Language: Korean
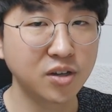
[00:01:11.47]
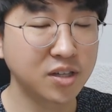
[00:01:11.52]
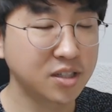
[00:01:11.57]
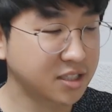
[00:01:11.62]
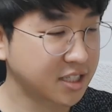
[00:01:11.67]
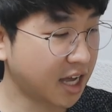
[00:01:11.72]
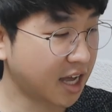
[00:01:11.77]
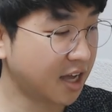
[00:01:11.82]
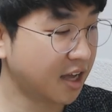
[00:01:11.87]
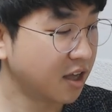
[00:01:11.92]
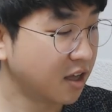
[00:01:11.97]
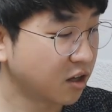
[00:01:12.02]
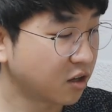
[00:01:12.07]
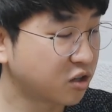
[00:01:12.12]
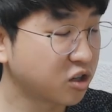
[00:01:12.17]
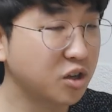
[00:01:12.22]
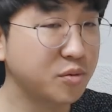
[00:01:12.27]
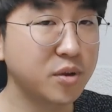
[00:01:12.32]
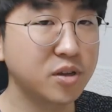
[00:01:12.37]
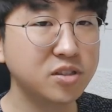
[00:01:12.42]
자,
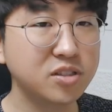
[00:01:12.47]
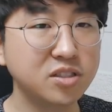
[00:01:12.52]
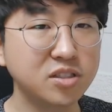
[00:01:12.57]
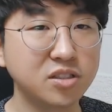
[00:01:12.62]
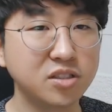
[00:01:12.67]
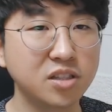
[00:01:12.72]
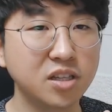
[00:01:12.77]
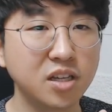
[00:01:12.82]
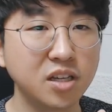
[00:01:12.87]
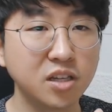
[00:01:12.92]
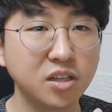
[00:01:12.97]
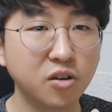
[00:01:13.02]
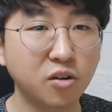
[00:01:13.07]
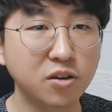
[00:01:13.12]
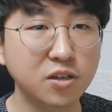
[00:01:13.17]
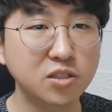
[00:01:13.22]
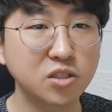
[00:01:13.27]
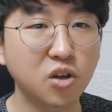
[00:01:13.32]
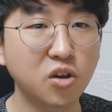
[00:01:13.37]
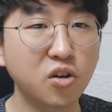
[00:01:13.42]
그러면은
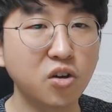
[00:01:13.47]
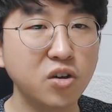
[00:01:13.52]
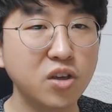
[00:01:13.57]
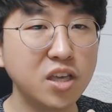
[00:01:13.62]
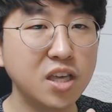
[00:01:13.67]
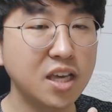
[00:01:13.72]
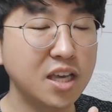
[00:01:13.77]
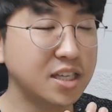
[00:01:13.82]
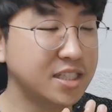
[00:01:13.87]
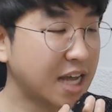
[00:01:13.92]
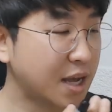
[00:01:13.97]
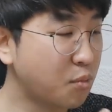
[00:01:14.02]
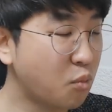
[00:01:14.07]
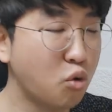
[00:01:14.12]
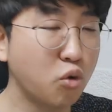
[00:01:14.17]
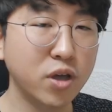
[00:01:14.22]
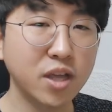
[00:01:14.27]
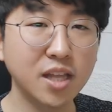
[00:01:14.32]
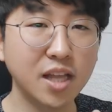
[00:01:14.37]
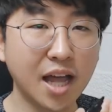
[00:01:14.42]
여기서 이
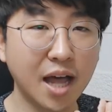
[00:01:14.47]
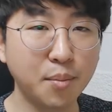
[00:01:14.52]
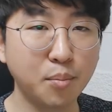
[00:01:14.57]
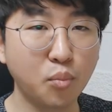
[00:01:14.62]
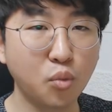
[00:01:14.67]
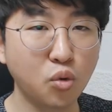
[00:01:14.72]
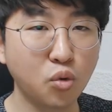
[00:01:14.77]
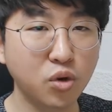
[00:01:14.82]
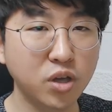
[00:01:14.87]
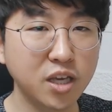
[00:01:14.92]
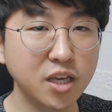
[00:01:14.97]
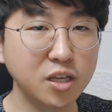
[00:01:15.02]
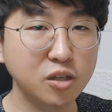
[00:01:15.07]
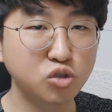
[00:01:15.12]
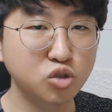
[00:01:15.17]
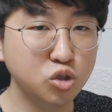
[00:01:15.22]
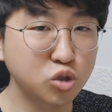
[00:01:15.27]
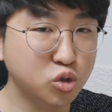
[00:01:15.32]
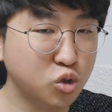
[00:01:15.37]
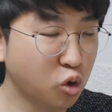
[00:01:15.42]
사목인 간목이
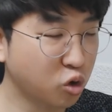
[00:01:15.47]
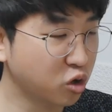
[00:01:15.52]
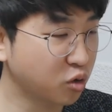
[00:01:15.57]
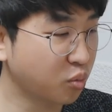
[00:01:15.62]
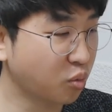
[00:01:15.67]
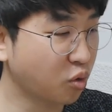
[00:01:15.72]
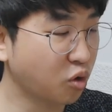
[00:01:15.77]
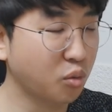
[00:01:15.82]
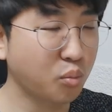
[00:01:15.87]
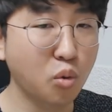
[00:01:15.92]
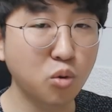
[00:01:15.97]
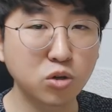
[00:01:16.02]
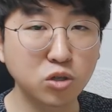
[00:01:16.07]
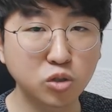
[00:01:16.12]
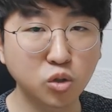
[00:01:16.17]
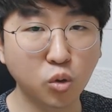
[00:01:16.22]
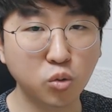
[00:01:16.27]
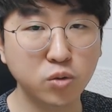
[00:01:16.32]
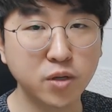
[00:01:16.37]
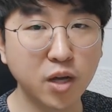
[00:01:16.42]
술토를 보고
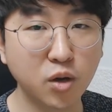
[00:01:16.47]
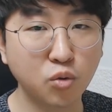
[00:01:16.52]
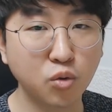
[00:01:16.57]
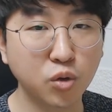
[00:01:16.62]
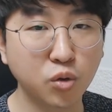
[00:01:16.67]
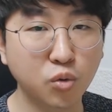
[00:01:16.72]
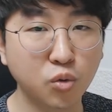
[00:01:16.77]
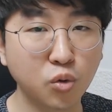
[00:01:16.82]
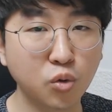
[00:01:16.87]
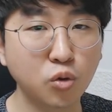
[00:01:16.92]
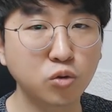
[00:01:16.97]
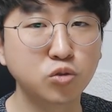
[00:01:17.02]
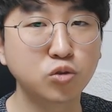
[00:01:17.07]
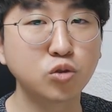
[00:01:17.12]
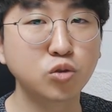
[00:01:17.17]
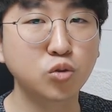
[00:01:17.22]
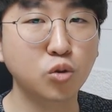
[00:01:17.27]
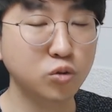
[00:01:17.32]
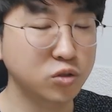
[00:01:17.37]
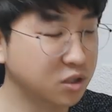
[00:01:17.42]
목극토를 하고 있고
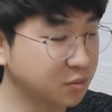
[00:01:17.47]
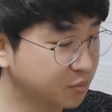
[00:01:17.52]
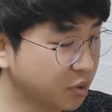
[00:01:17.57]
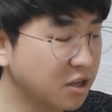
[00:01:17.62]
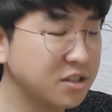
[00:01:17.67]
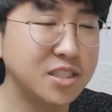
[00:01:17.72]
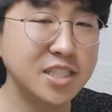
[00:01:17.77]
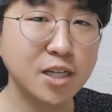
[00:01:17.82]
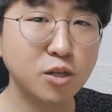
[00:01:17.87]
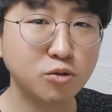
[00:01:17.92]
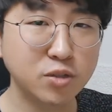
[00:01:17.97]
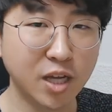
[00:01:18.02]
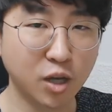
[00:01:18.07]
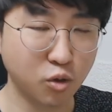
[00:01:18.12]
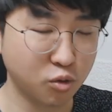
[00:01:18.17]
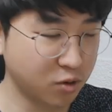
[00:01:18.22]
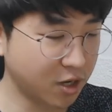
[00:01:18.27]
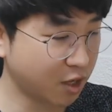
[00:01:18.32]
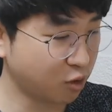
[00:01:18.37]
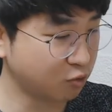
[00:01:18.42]
술토는 편제로
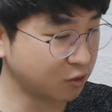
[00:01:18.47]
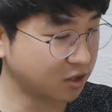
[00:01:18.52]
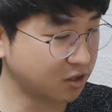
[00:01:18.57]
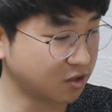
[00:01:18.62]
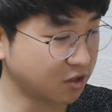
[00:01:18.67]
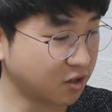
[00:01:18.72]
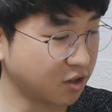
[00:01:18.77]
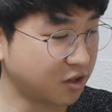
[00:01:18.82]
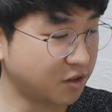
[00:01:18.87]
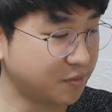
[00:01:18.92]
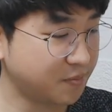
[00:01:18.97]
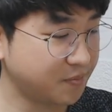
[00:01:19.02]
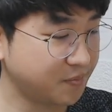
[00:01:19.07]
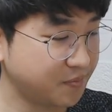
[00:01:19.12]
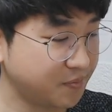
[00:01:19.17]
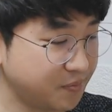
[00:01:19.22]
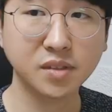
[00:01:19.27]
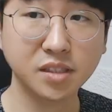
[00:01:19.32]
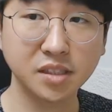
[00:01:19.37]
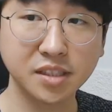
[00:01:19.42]
작용을 하고 있어요.
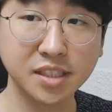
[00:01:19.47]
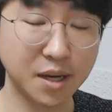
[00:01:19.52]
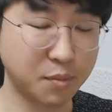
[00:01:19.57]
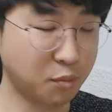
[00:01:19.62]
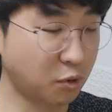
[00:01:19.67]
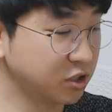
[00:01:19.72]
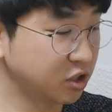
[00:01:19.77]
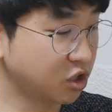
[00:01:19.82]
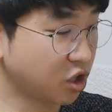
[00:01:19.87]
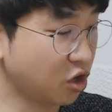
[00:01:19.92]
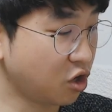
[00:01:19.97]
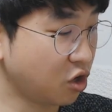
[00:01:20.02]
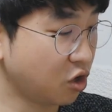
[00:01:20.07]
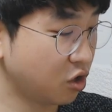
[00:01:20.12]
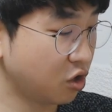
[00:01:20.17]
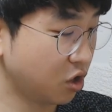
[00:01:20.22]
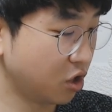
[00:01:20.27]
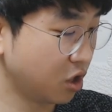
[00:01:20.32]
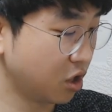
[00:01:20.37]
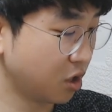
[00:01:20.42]
자, 먼저
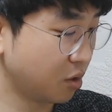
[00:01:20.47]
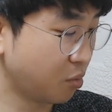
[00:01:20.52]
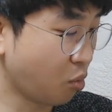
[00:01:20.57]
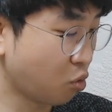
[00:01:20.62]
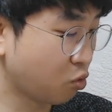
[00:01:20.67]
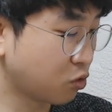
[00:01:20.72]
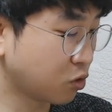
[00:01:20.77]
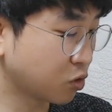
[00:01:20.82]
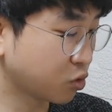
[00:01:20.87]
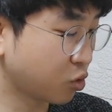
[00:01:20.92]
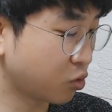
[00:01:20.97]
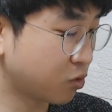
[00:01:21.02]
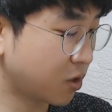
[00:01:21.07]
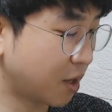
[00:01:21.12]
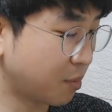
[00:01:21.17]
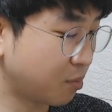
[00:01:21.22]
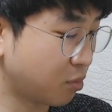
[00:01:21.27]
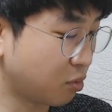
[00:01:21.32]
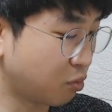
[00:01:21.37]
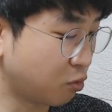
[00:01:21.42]
목극토를
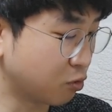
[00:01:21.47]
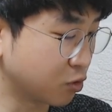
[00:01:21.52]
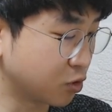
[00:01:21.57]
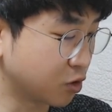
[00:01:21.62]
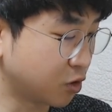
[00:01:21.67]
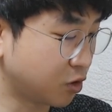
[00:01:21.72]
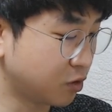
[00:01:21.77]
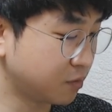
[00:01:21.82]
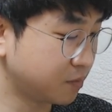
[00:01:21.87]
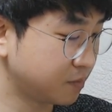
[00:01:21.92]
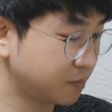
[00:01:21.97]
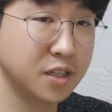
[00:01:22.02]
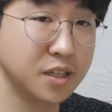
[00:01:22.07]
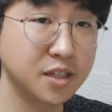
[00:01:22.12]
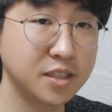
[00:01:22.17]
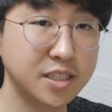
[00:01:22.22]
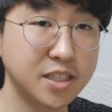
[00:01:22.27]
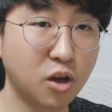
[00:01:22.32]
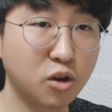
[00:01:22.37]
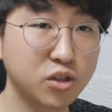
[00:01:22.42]
한번 보죠.
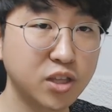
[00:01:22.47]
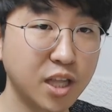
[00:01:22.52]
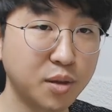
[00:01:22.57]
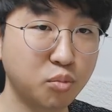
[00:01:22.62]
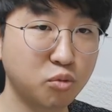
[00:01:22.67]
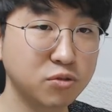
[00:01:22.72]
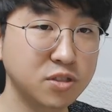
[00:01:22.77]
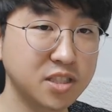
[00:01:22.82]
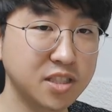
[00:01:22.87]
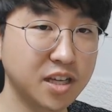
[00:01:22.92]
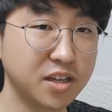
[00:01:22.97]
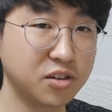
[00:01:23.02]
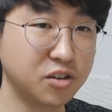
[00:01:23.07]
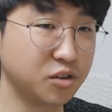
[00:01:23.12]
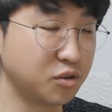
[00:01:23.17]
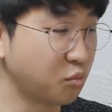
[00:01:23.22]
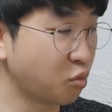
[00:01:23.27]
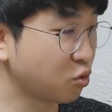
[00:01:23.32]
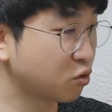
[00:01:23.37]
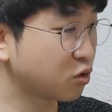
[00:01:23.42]
자, 어때 보이시나요?
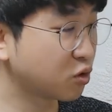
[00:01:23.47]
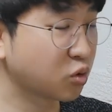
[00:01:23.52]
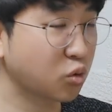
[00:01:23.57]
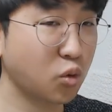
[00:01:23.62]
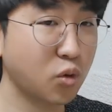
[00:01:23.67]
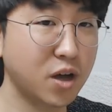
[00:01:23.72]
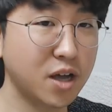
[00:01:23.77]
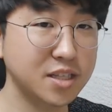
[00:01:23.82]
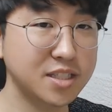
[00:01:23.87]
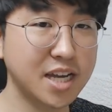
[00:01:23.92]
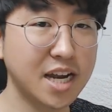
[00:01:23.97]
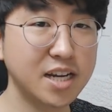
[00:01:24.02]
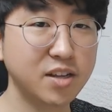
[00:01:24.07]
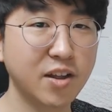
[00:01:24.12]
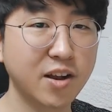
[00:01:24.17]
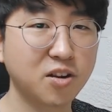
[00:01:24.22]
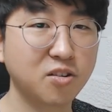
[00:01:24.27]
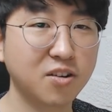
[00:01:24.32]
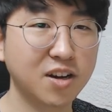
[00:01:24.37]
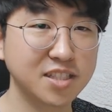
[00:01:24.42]
목극토가 잘
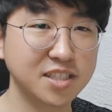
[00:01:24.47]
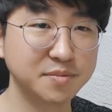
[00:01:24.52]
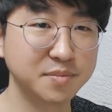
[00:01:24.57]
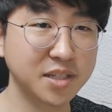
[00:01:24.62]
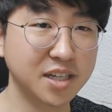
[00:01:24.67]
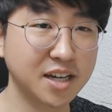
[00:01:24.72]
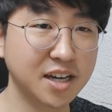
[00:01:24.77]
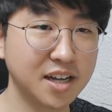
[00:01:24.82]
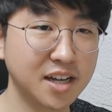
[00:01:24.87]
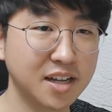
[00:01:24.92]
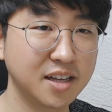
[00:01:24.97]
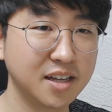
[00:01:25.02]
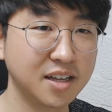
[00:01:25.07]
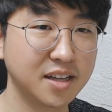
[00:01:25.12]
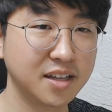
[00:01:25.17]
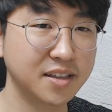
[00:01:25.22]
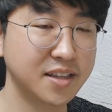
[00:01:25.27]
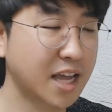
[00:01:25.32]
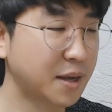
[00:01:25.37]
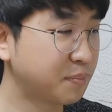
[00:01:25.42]
될 것 같습니까?
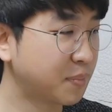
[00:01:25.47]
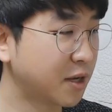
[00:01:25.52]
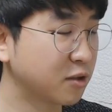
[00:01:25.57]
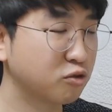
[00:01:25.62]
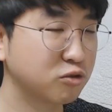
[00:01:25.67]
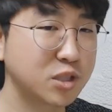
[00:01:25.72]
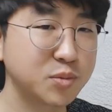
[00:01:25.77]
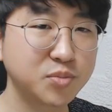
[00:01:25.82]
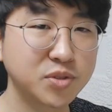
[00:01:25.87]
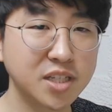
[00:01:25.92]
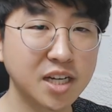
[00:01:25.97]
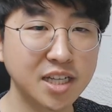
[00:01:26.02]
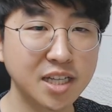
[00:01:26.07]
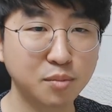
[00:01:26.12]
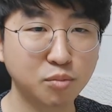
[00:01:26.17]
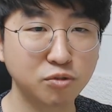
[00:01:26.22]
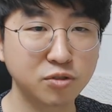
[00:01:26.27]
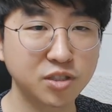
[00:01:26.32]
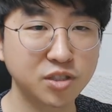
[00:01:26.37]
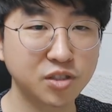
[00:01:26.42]
딱 봐도 쉽지 않아
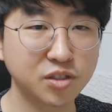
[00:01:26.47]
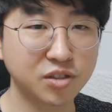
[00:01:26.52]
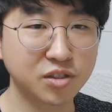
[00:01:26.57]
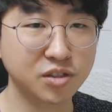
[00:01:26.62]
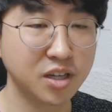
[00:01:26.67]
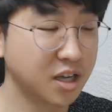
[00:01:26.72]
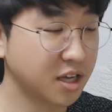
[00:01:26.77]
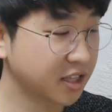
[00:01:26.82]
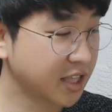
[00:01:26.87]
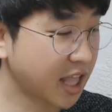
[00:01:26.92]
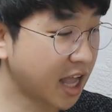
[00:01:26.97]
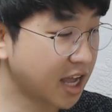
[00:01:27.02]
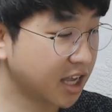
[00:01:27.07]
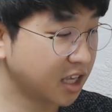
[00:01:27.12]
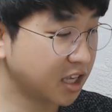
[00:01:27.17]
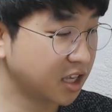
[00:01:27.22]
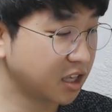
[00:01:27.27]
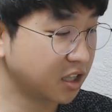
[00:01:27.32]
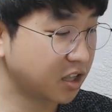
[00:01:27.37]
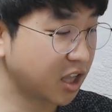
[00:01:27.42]
보이죠?
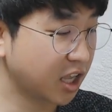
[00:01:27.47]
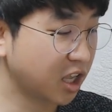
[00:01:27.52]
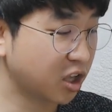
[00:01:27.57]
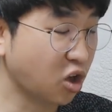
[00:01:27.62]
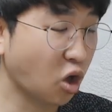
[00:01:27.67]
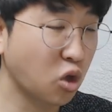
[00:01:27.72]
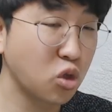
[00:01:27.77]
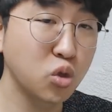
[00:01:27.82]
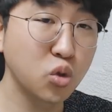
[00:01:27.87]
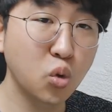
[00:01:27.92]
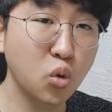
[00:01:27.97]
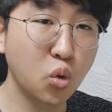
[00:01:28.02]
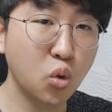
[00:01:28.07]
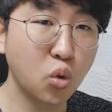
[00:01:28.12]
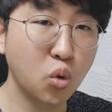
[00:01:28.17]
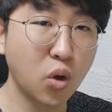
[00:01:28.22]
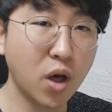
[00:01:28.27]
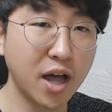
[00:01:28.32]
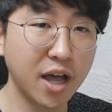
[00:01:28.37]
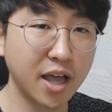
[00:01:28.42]
땅이 되게
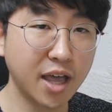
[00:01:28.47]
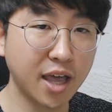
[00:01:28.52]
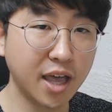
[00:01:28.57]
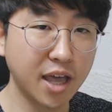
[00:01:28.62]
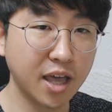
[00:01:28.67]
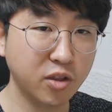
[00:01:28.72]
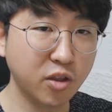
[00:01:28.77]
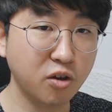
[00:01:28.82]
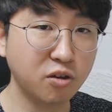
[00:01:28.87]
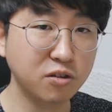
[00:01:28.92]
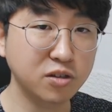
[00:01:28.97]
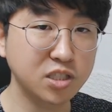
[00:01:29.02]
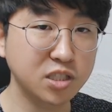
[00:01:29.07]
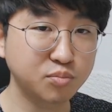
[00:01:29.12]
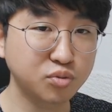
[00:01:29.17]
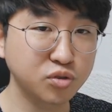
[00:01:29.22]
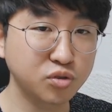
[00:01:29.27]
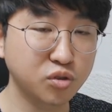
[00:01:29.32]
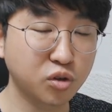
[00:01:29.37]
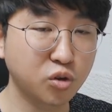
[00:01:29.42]
견고하게 되어 있을
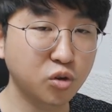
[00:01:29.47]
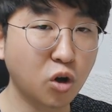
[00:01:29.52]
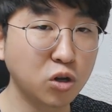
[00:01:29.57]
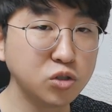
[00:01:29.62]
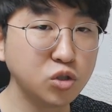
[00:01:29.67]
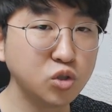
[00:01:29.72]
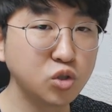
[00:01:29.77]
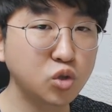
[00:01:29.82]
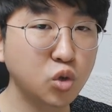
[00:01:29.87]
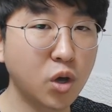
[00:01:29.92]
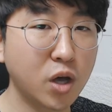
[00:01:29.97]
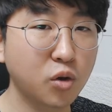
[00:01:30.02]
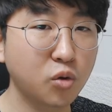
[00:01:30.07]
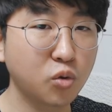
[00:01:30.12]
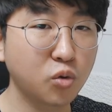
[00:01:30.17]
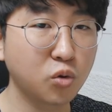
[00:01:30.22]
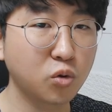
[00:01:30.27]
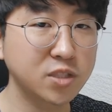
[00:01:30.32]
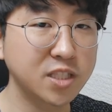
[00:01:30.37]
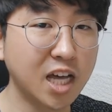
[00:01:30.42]
뿐더러
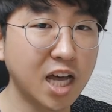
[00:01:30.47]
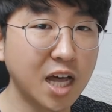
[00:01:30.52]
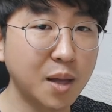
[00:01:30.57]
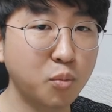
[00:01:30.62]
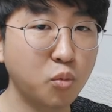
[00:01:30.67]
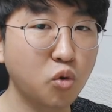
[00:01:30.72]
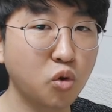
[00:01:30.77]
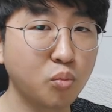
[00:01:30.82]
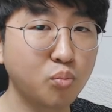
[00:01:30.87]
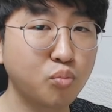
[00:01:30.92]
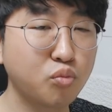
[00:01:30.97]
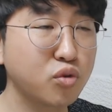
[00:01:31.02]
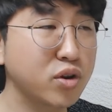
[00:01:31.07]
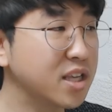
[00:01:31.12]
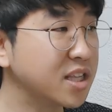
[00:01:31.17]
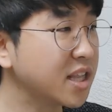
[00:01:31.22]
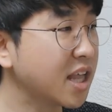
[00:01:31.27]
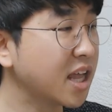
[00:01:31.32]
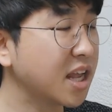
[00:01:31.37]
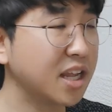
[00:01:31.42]
건조하고 차갑고 뿌리
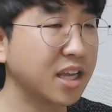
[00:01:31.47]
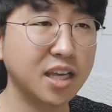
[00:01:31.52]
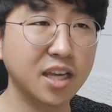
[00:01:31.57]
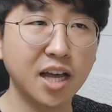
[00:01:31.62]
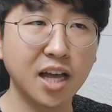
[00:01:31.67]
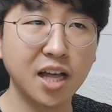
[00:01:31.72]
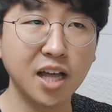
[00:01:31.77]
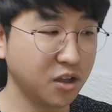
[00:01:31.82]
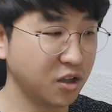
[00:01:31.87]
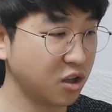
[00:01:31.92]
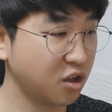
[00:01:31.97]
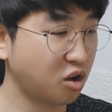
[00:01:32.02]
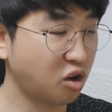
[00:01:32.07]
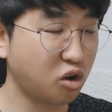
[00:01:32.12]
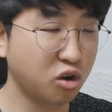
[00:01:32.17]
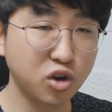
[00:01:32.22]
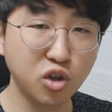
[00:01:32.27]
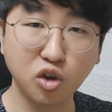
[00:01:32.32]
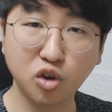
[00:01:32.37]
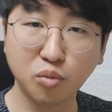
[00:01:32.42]
내리기가
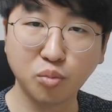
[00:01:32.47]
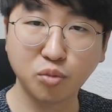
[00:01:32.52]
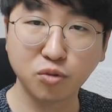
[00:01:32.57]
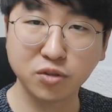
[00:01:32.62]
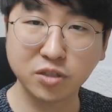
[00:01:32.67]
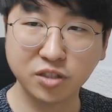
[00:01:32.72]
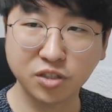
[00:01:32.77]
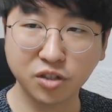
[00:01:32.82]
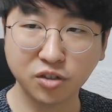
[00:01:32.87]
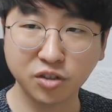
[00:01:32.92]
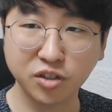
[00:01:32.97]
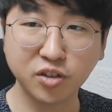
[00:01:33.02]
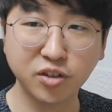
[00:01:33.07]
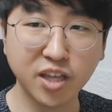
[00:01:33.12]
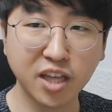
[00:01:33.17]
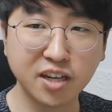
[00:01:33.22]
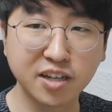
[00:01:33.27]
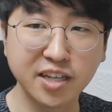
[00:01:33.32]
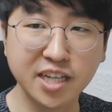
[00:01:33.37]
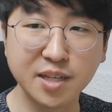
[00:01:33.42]
어려워 보이죠?
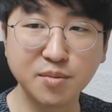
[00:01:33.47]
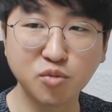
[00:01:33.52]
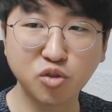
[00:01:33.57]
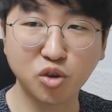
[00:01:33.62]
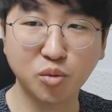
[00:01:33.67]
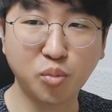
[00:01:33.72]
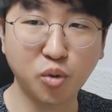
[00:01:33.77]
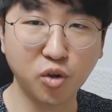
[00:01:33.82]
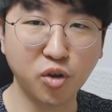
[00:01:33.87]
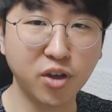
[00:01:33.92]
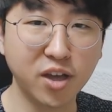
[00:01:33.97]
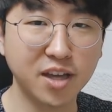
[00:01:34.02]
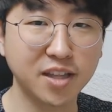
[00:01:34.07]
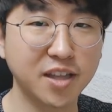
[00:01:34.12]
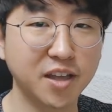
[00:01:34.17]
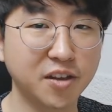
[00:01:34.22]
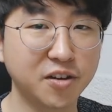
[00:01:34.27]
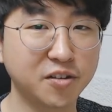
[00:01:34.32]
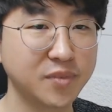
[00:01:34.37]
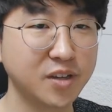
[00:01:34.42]
이렇게 그림으로 보여야
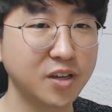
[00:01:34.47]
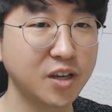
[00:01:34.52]
돼요.